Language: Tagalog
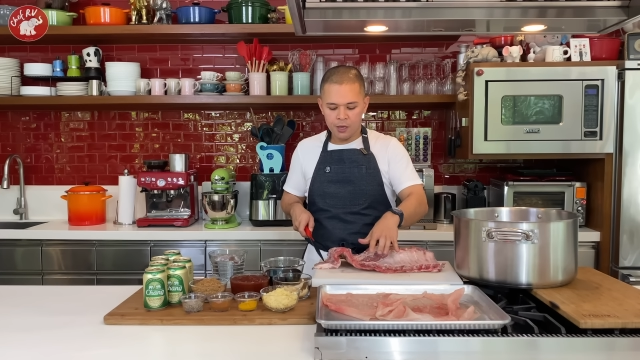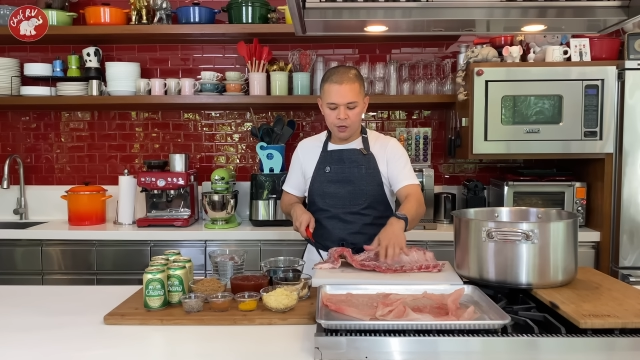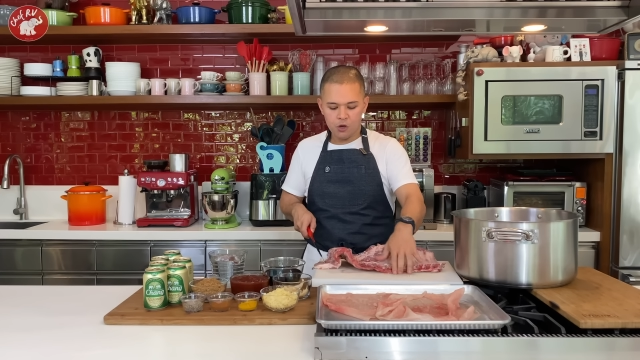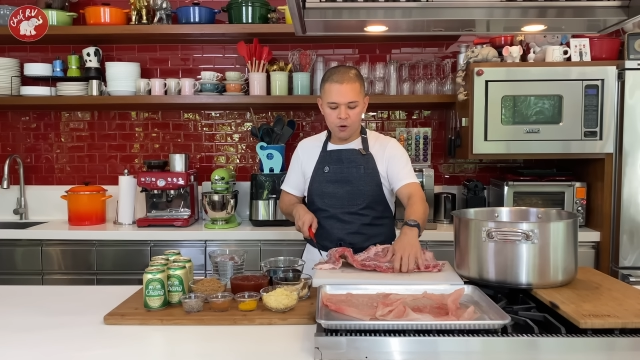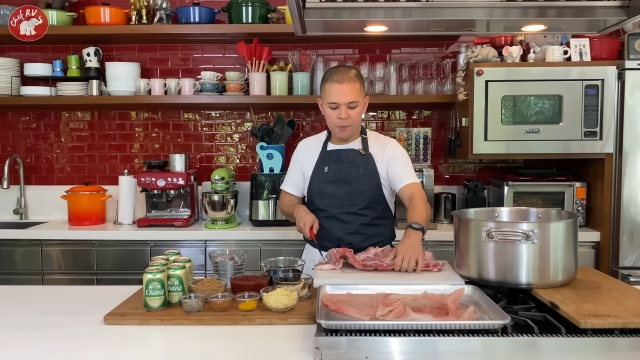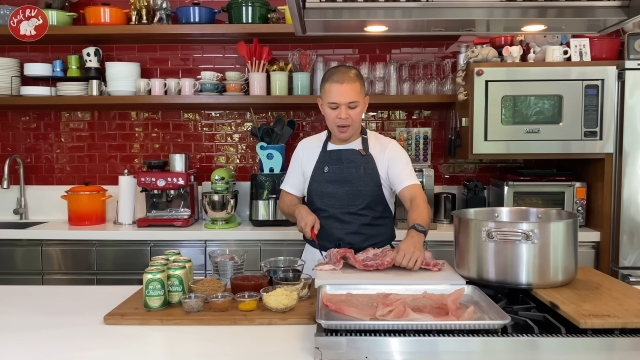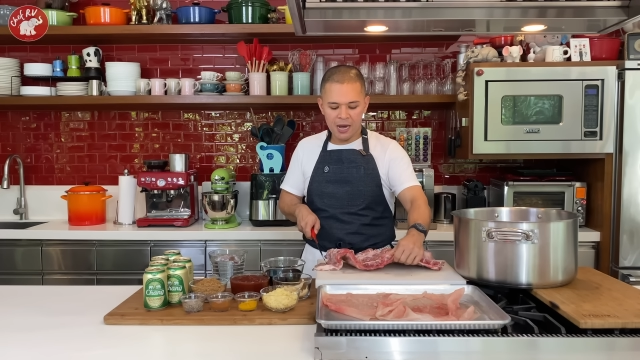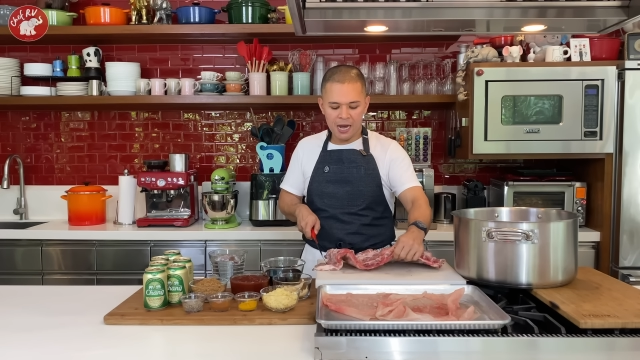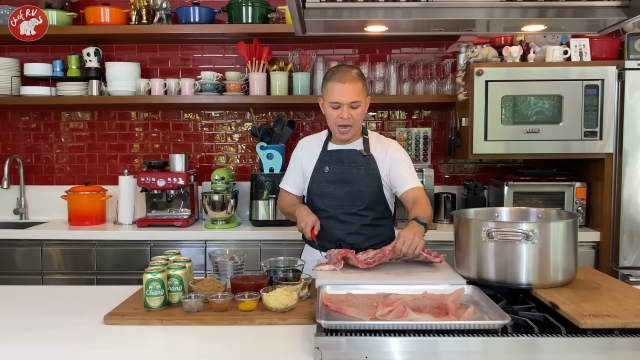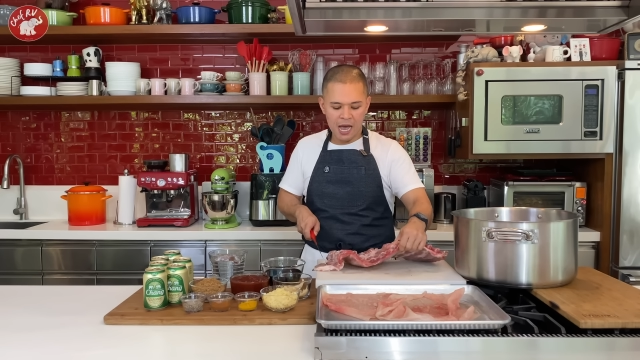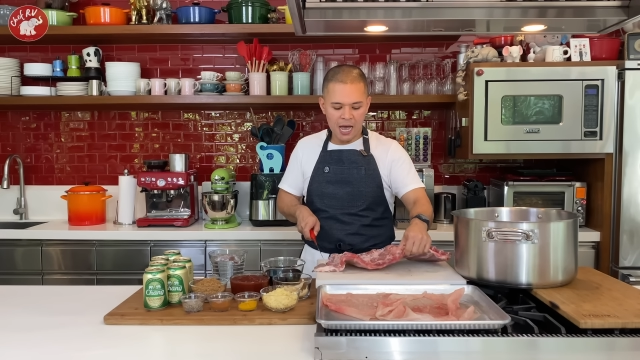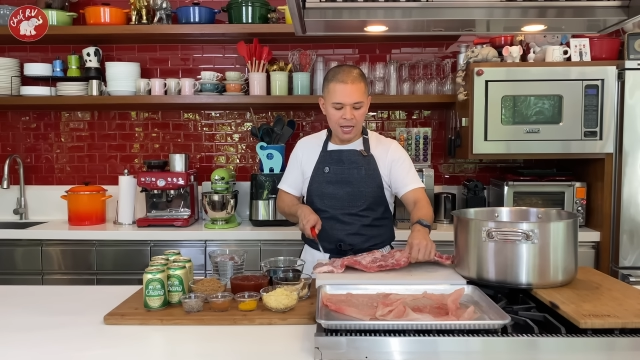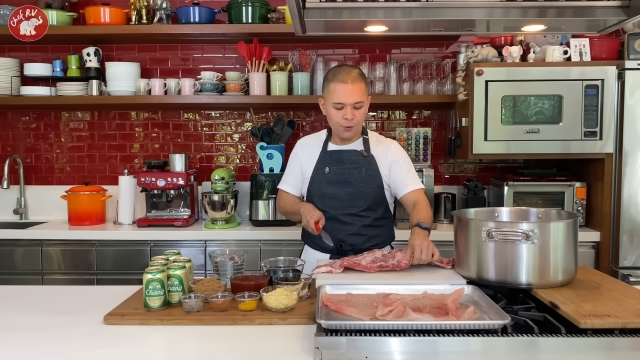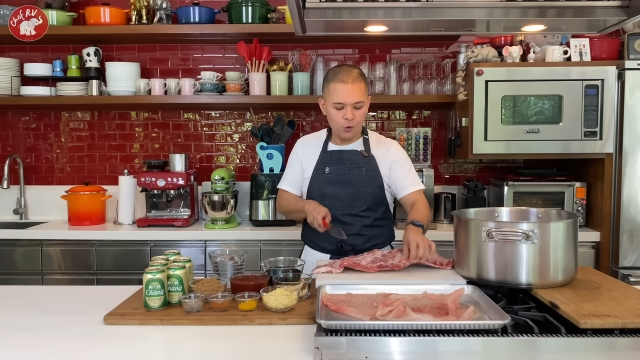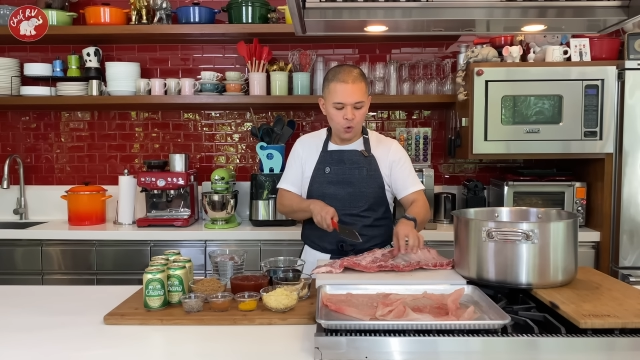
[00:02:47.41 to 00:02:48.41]
yung
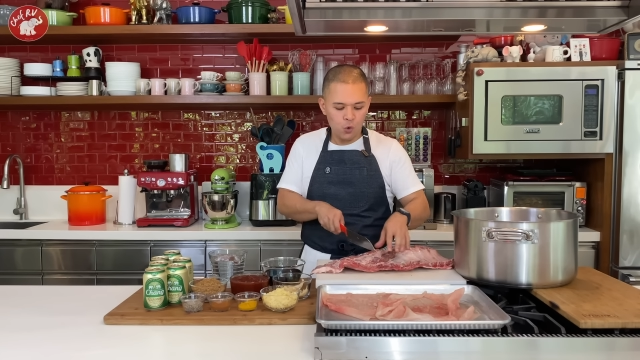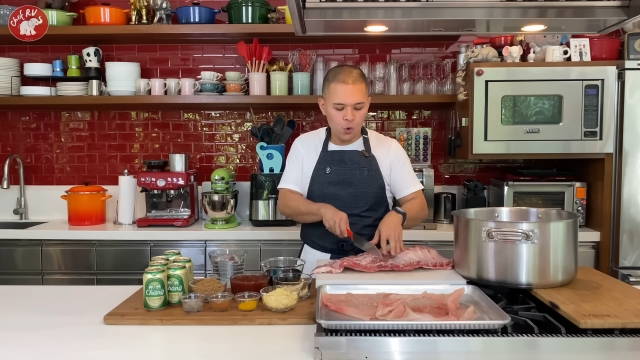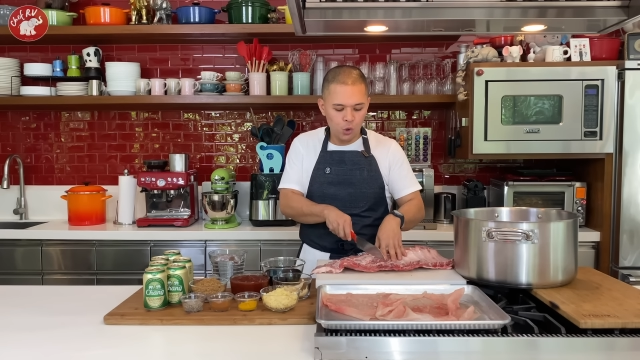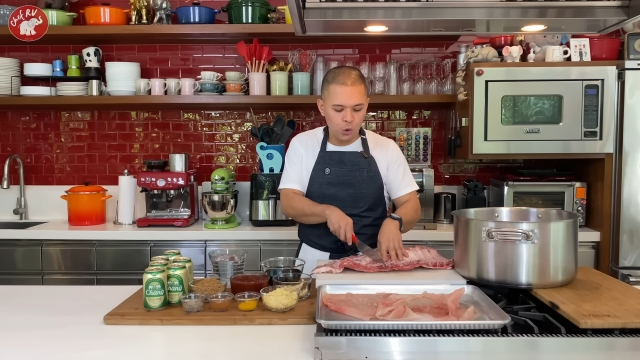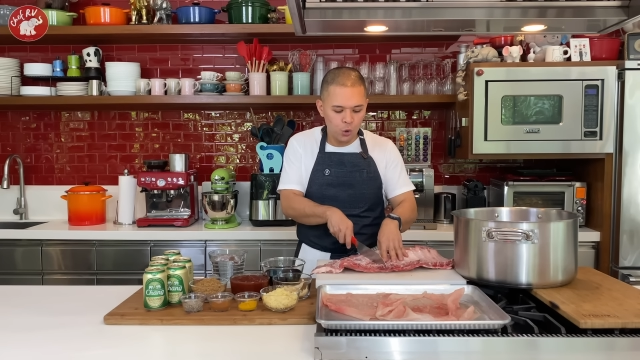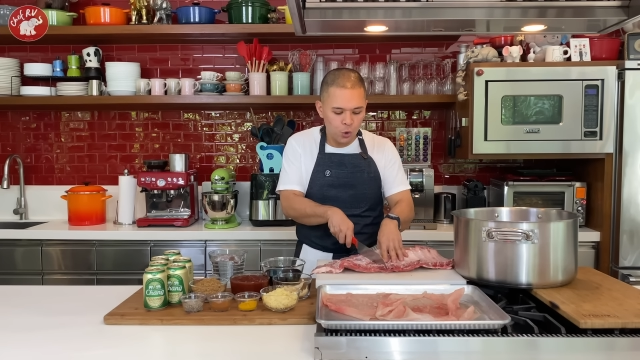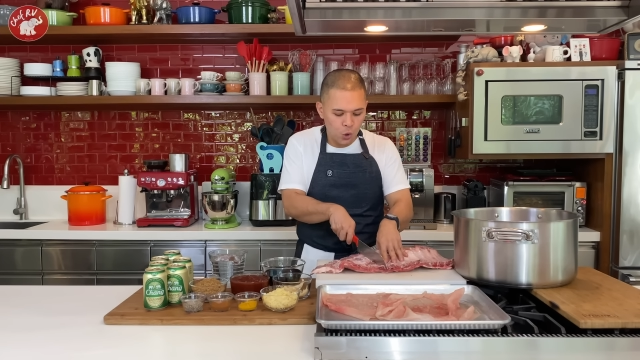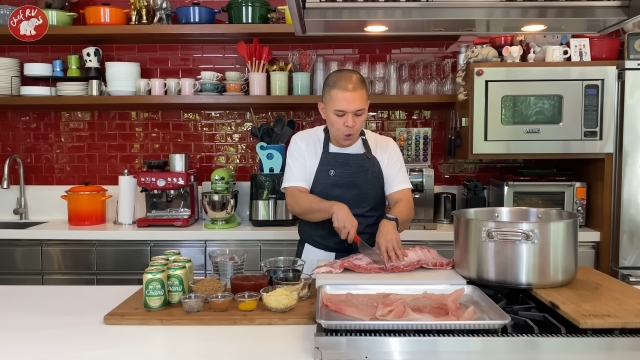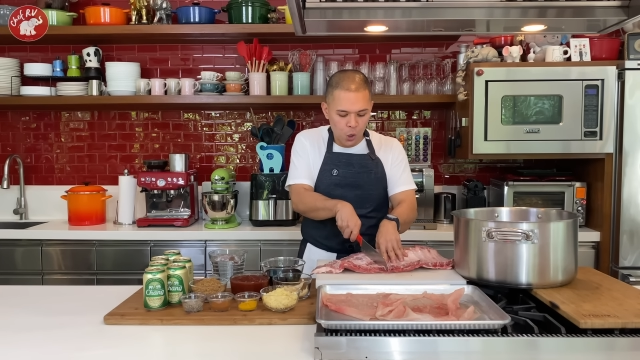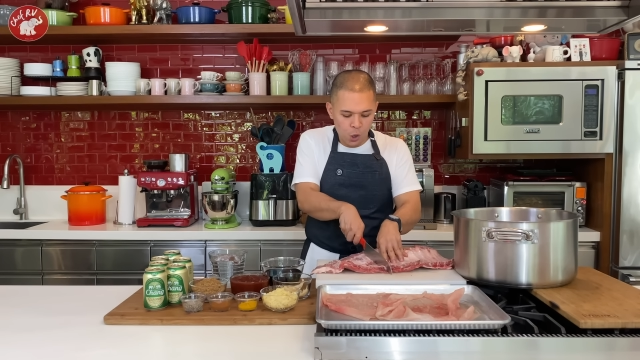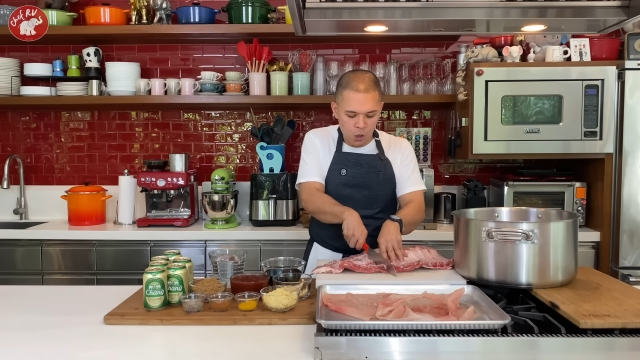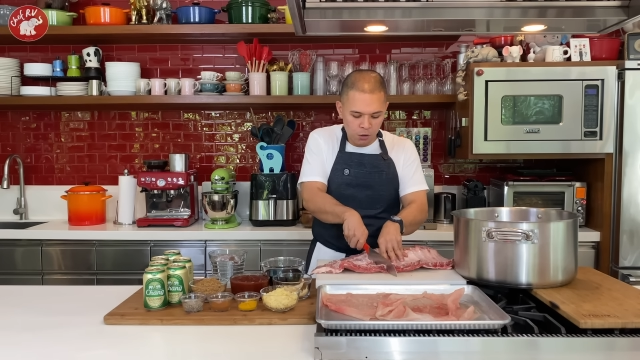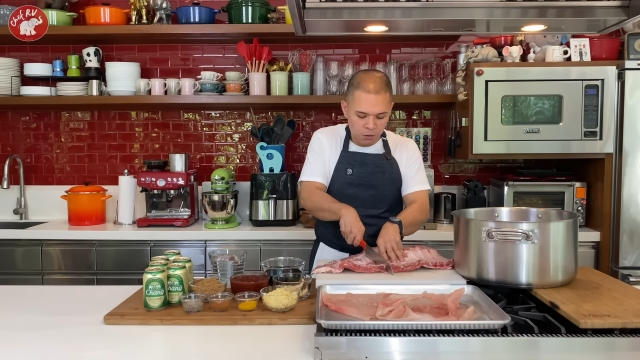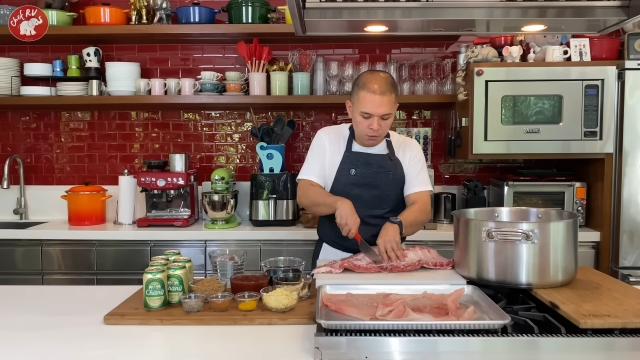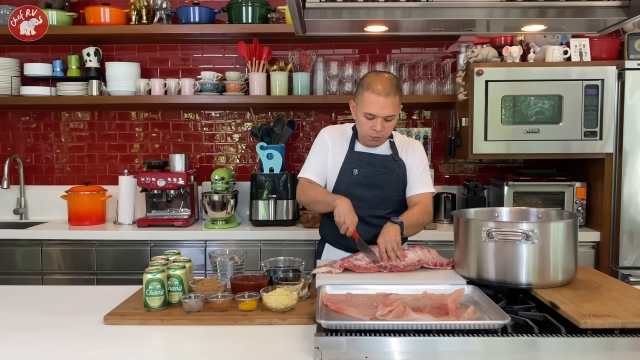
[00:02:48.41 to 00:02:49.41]
mga dugo-dugo.